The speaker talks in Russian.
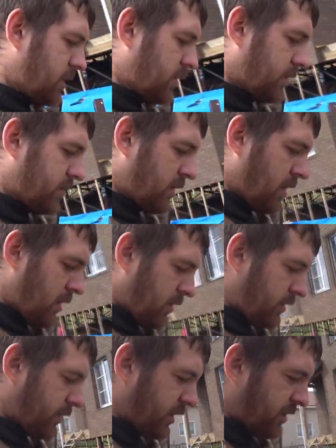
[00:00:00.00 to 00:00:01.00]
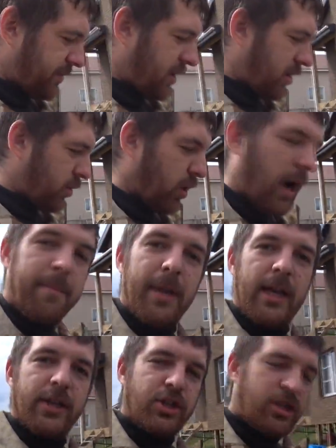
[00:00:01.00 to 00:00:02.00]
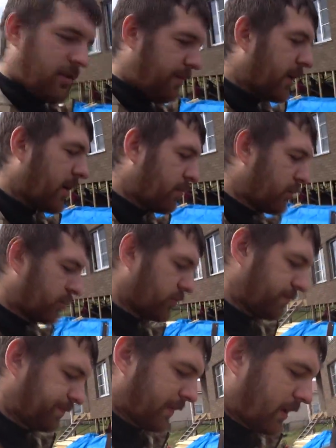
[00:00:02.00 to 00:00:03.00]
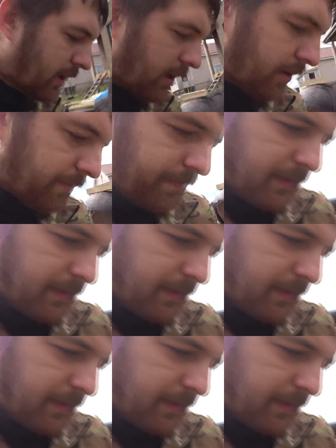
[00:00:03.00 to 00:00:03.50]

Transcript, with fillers: сделать? Скажем так, облегчить себе работу. А,